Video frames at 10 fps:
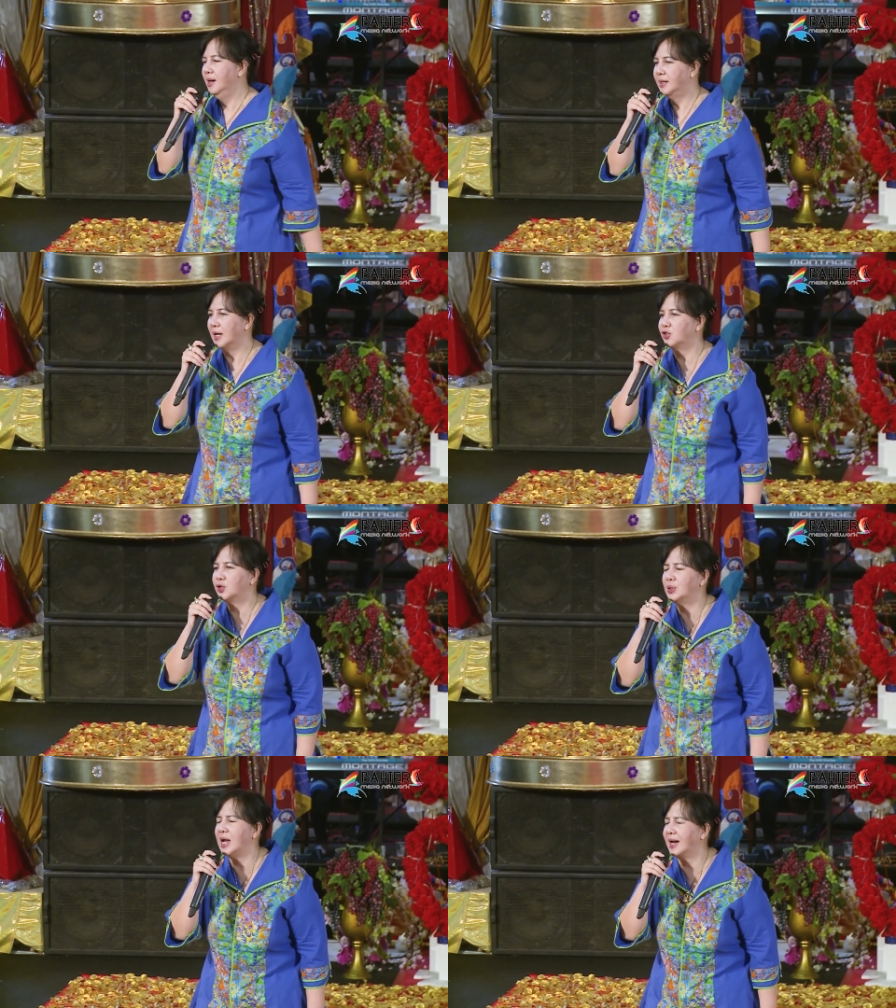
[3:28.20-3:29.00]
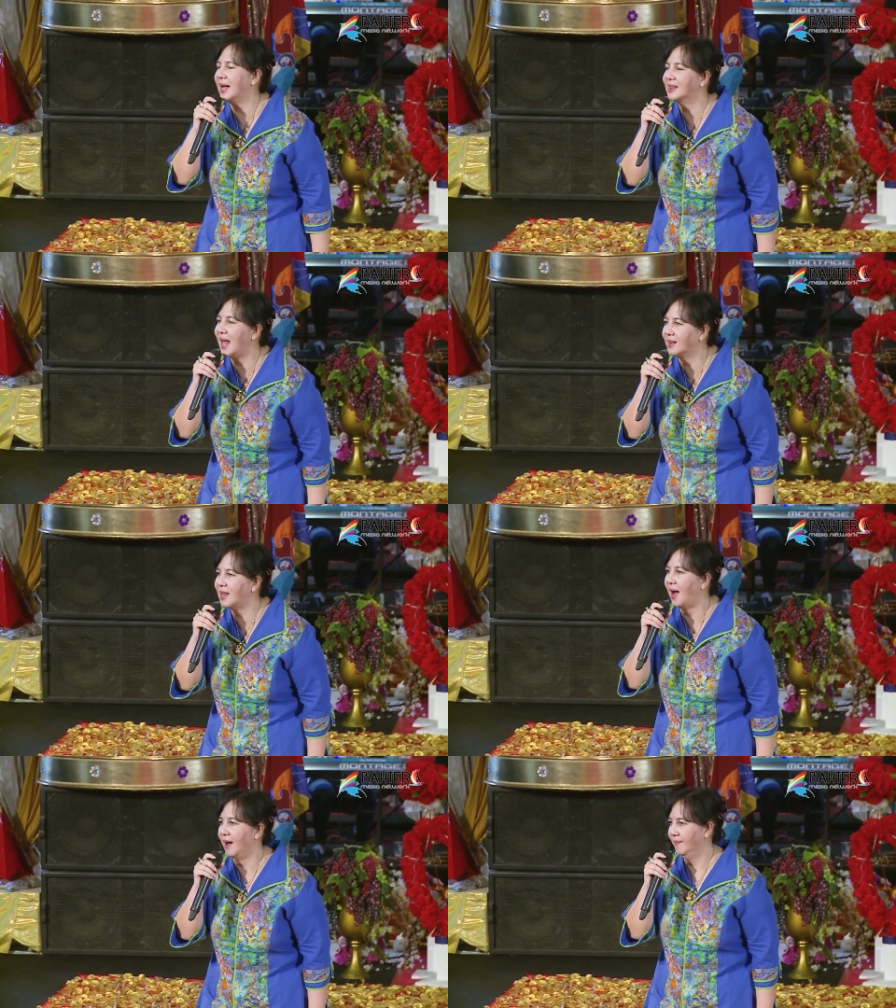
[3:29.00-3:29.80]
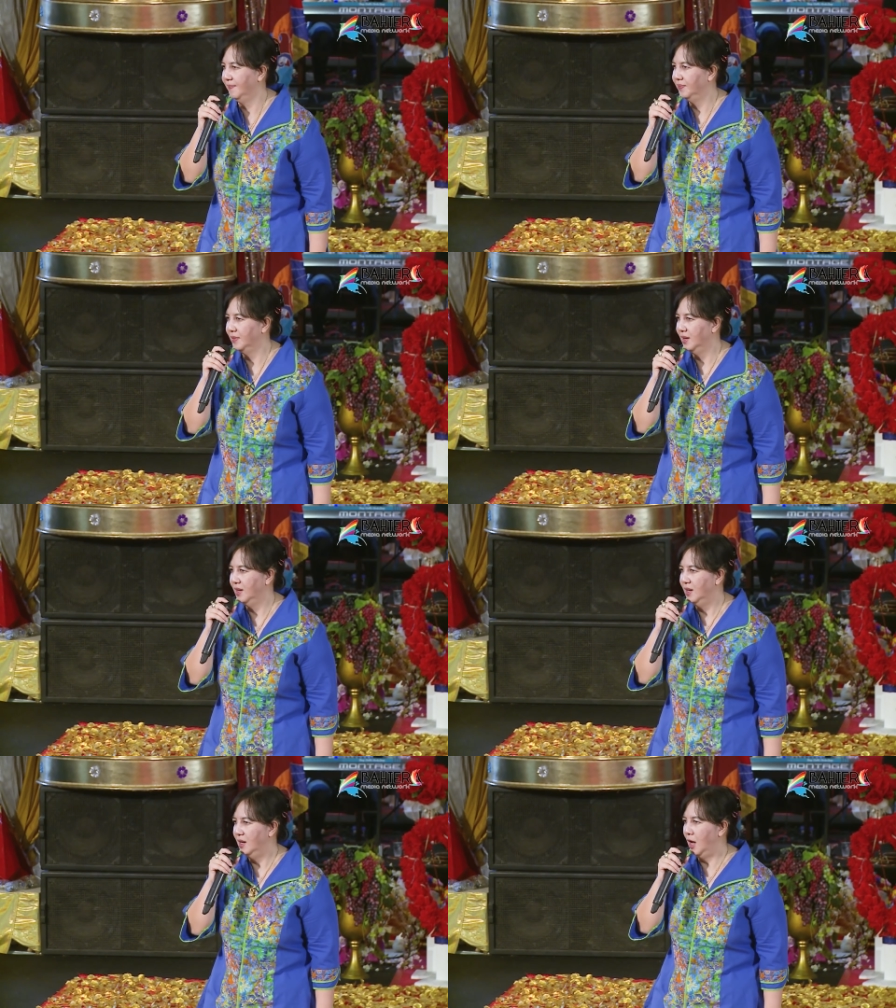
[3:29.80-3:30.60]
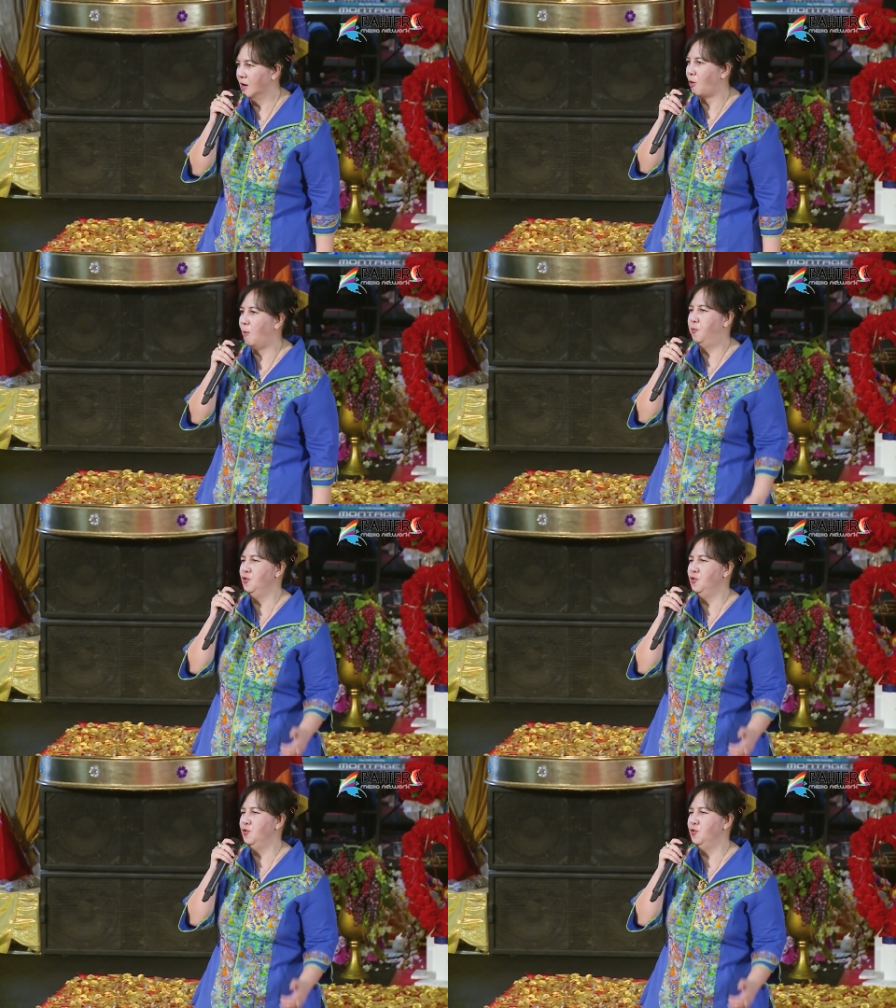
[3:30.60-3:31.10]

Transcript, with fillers: Dan saudara tata. Engkau